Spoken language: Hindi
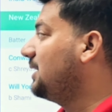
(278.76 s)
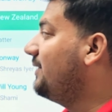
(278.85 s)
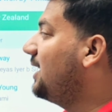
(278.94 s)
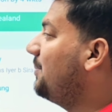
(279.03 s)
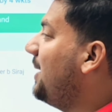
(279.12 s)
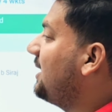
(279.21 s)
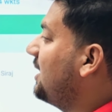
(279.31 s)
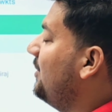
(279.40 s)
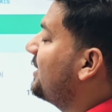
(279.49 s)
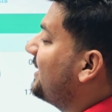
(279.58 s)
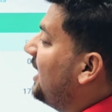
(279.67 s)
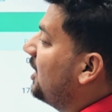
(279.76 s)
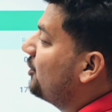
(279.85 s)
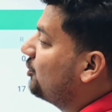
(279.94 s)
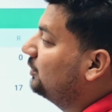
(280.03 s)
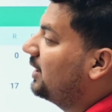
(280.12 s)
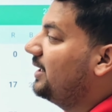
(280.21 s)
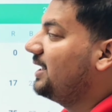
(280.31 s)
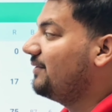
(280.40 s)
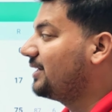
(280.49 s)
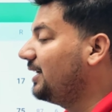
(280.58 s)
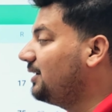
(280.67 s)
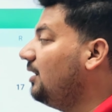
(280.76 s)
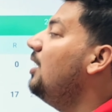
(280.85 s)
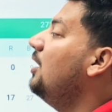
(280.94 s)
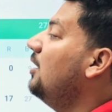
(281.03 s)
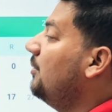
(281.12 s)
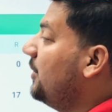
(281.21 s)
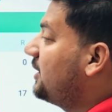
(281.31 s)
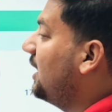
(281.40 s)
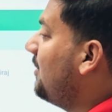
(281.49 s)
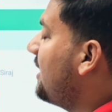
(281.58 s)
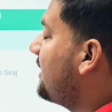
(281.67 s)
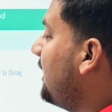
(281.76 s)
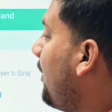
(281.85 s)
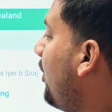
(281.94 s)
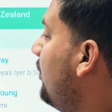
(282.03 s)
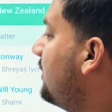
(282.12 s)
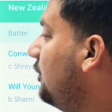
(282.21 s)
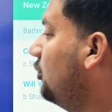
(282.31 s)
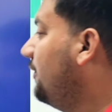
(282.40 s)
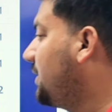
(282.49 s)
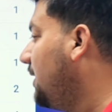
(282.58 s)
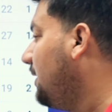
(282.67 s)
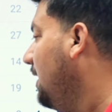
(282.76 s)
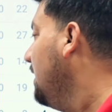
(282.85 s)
एक विकेट पैट कमिंस चार ओवर चौदह रन एक विकेट मिचेल मार्स चार ओवर उन्नीस रन दो विकेट